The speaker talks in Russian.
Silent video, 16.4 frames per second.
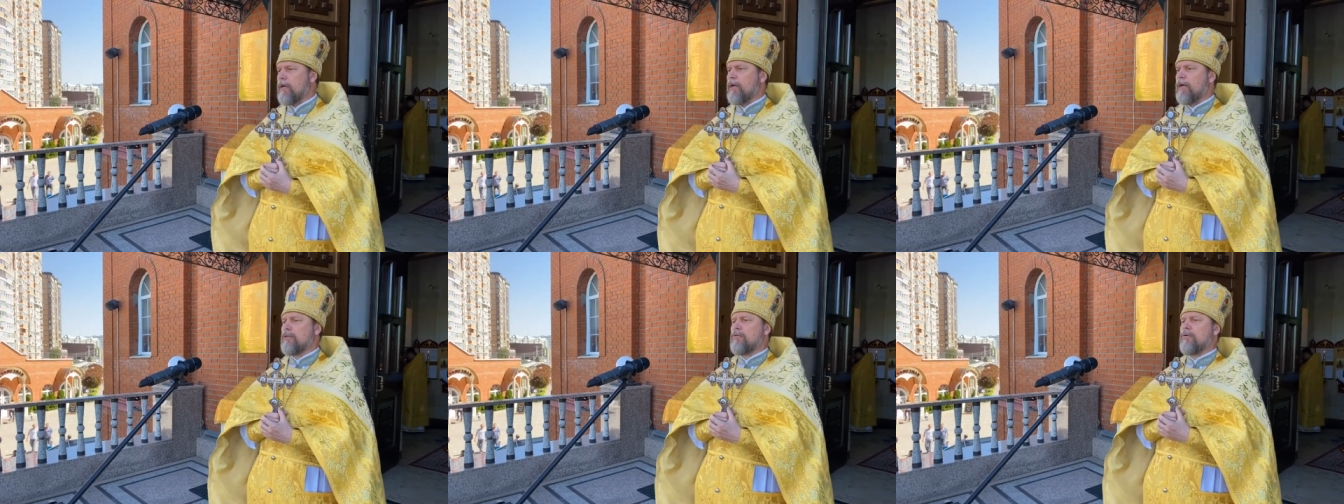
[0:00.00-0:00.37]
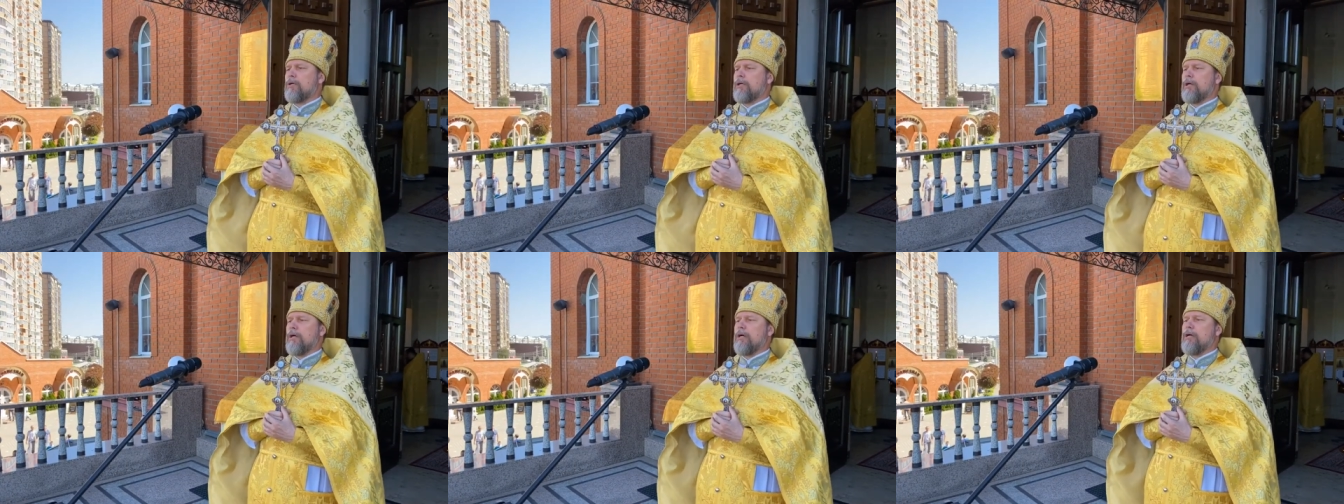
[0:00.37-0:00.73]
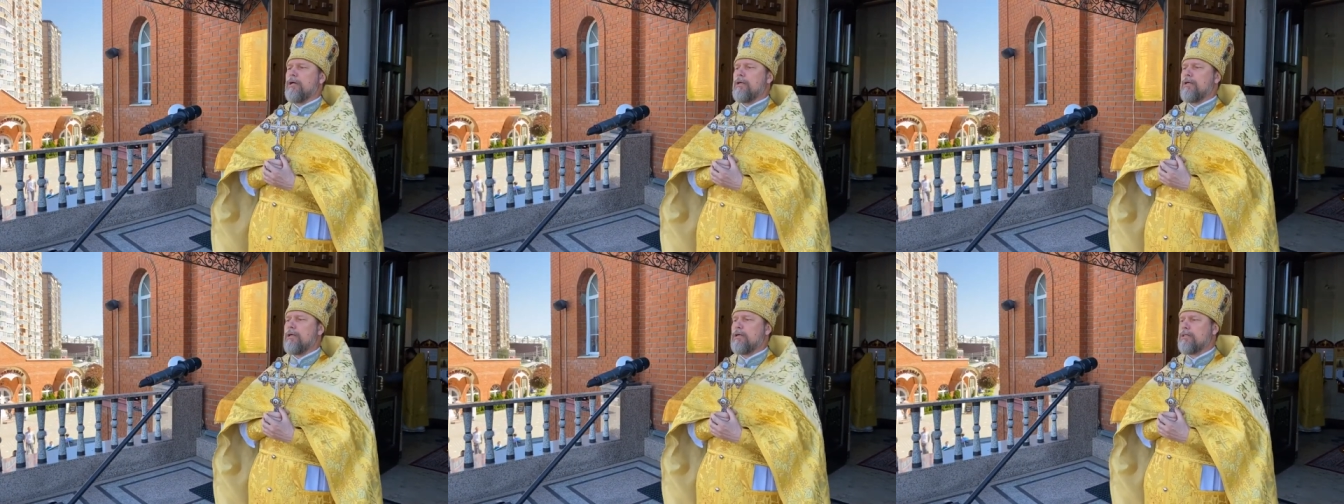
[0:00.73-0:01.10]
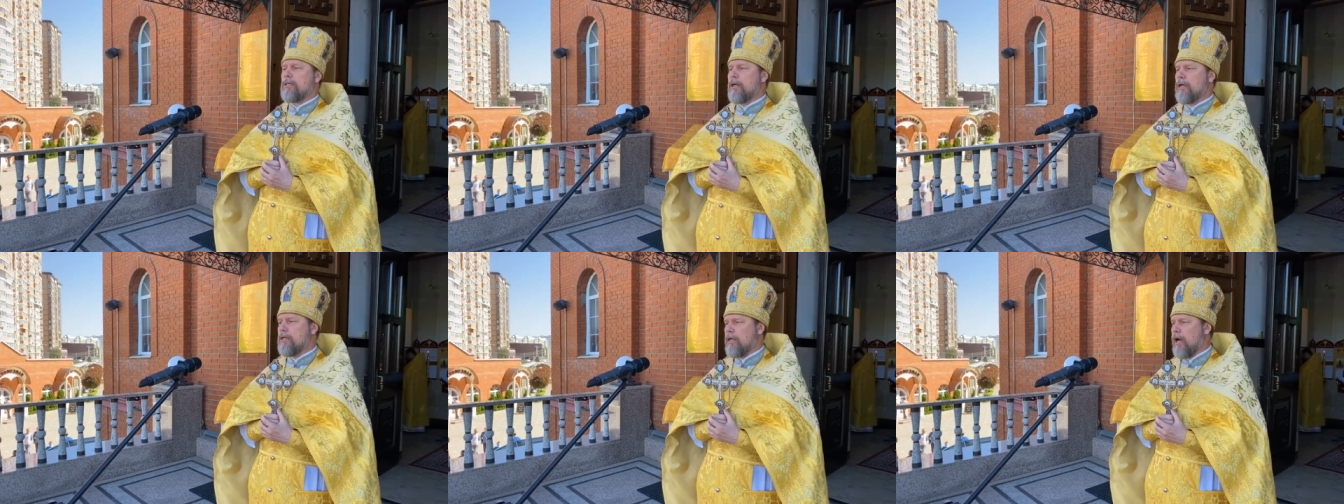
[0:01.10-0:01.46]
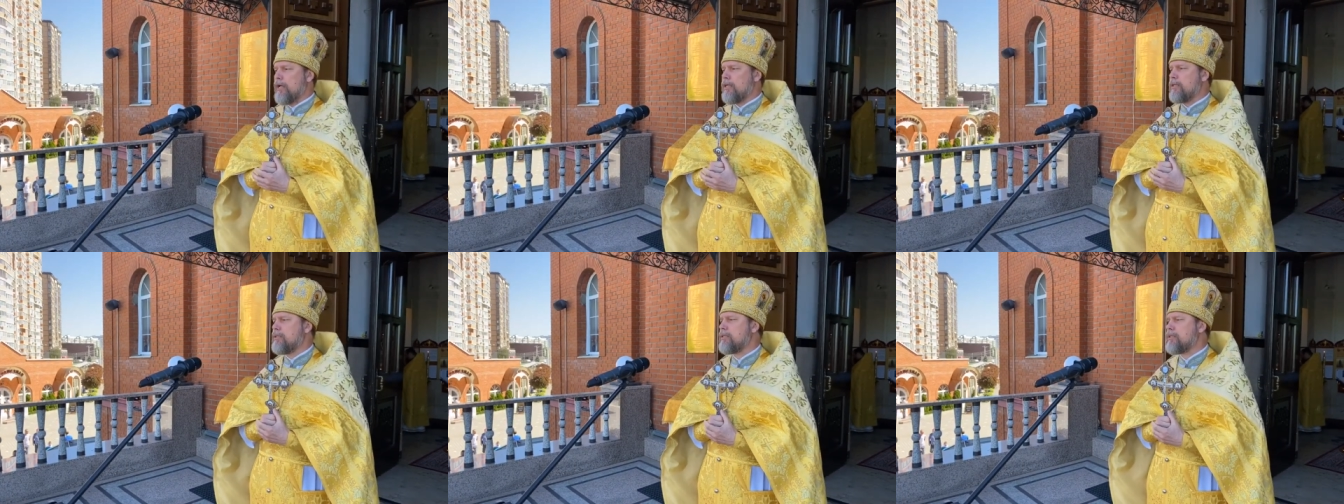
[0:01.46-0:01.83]
которая
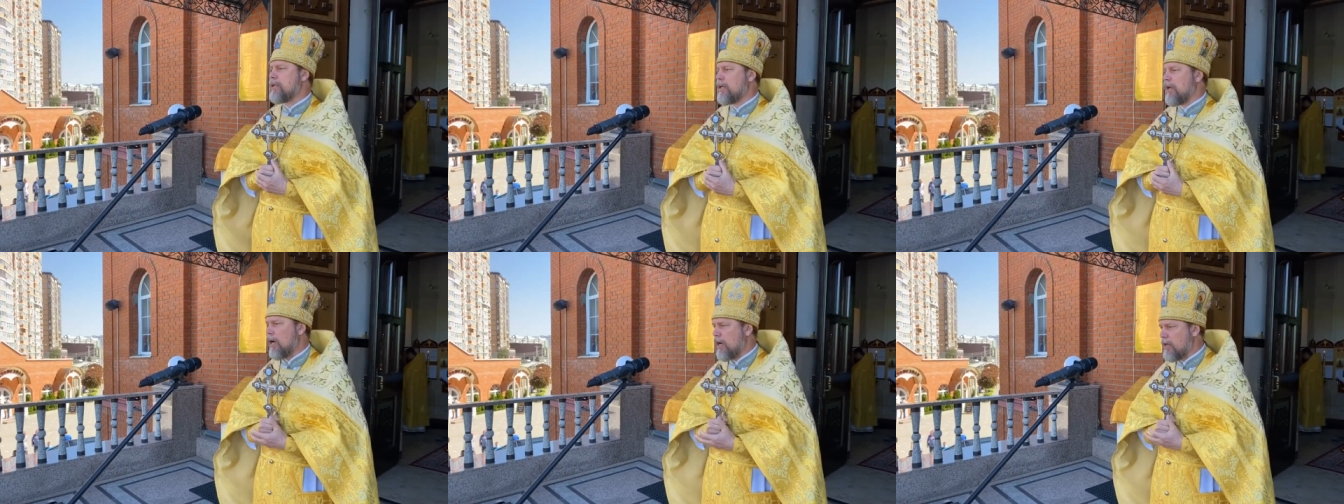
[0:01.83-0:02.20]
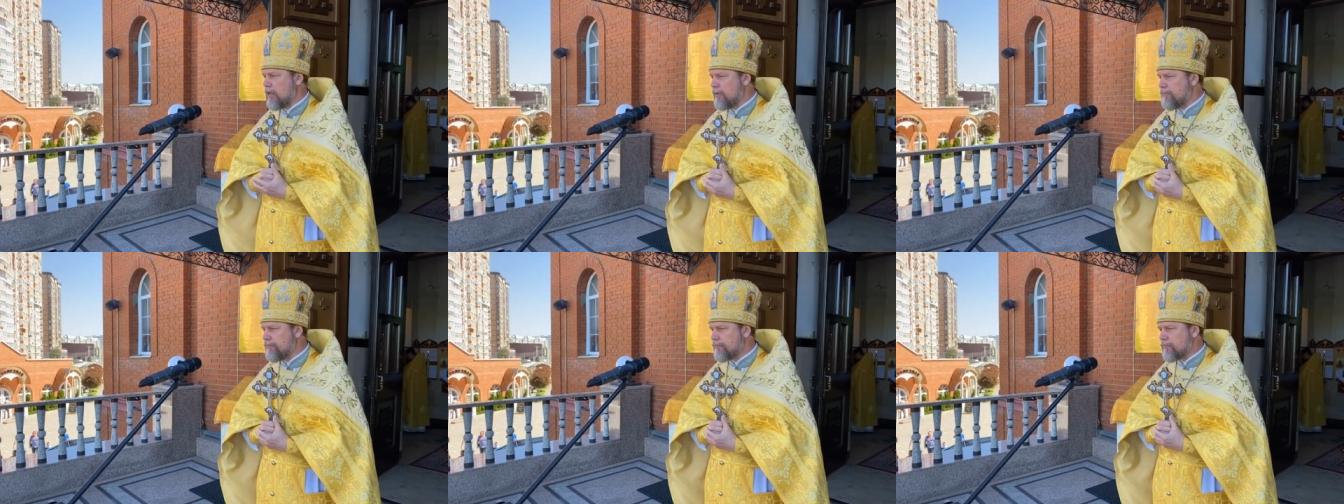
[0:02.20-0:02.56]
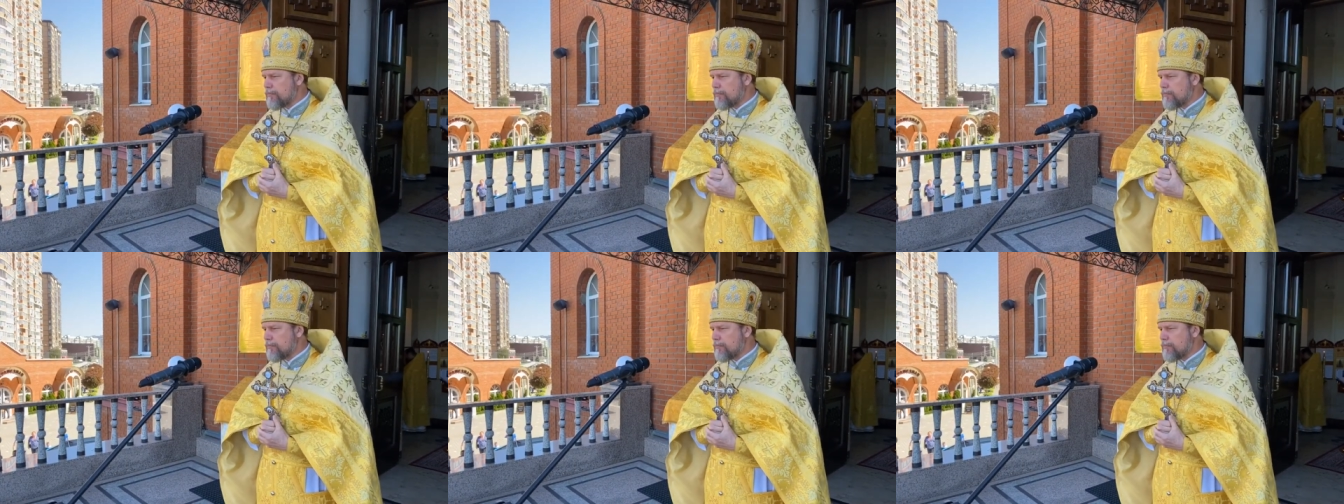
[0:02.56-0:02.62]
изгоняет страх.